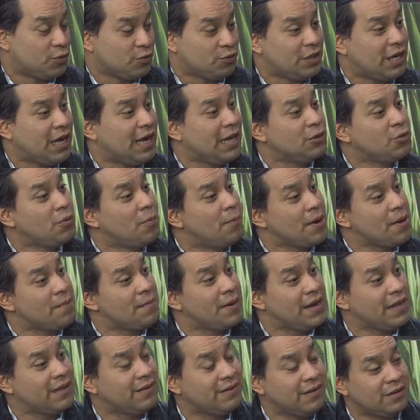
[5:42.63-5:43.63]
en un
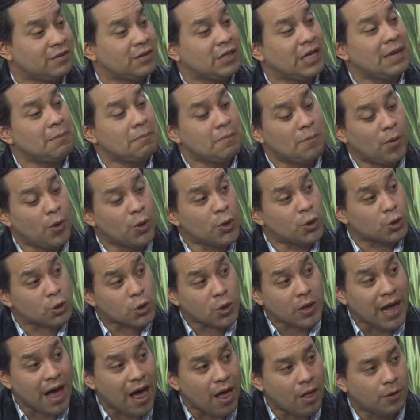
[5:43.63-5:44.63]
primer instante. Por otro
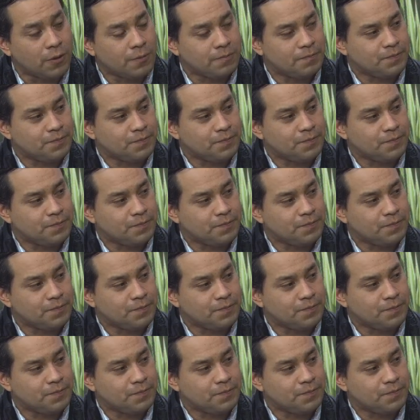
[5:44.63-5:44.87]
lado,